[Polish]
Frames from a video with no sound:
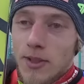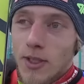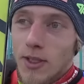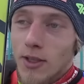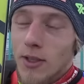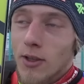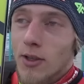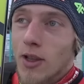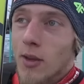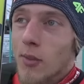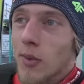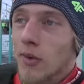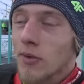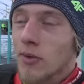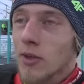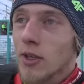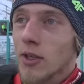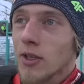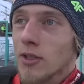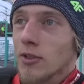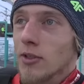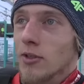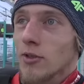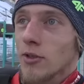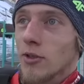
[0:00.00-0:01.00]
No na pewno
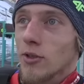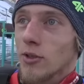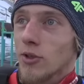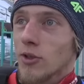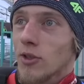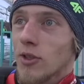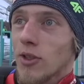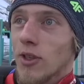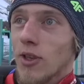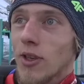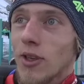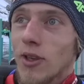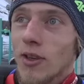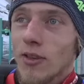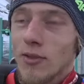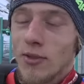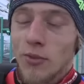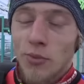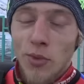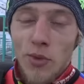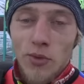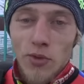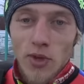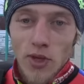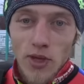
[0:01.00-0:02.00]
jest to coś
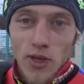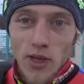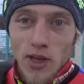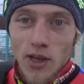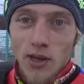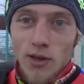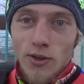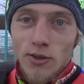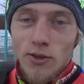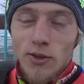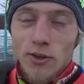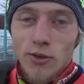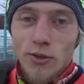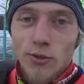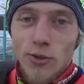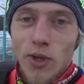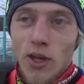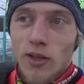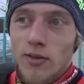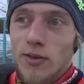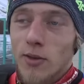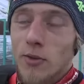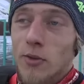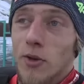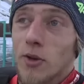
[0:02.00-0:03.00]
zupełnie innego niż u
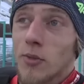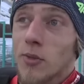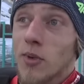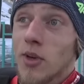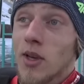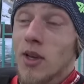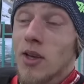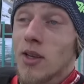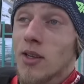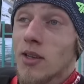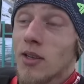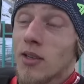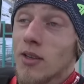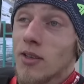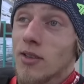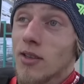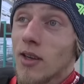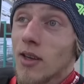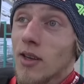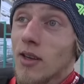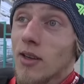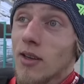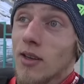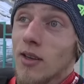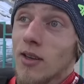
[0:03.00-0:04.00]
nas w Europie i, i
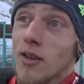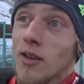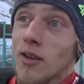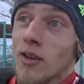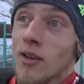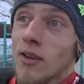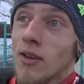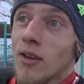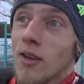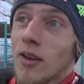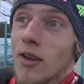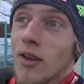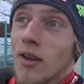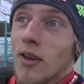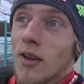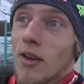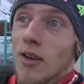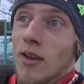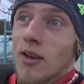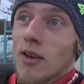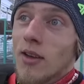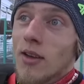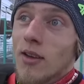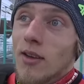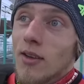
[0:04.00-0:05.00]
tak
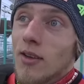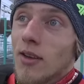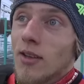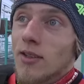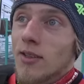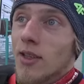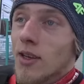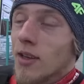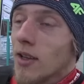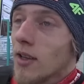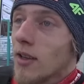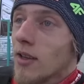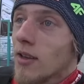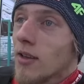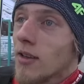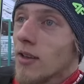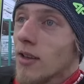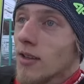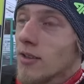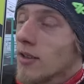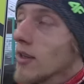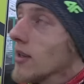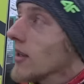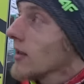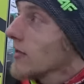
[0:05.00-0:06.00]
jest takie,
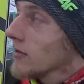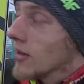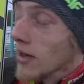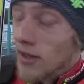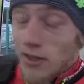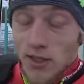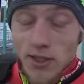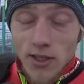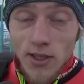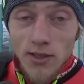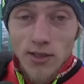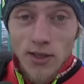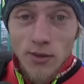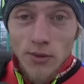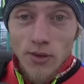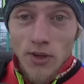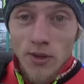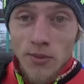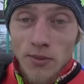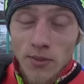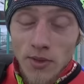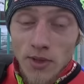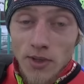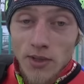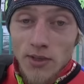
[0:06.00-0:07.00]
jest takie wrażenie
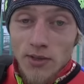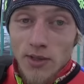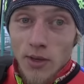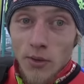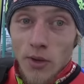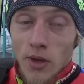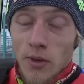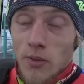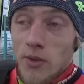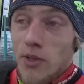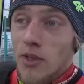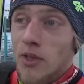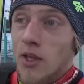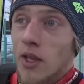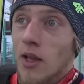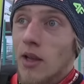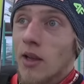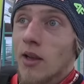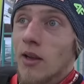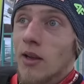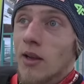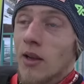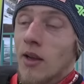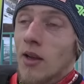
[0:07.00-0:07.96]
całkiem, całkiem inne.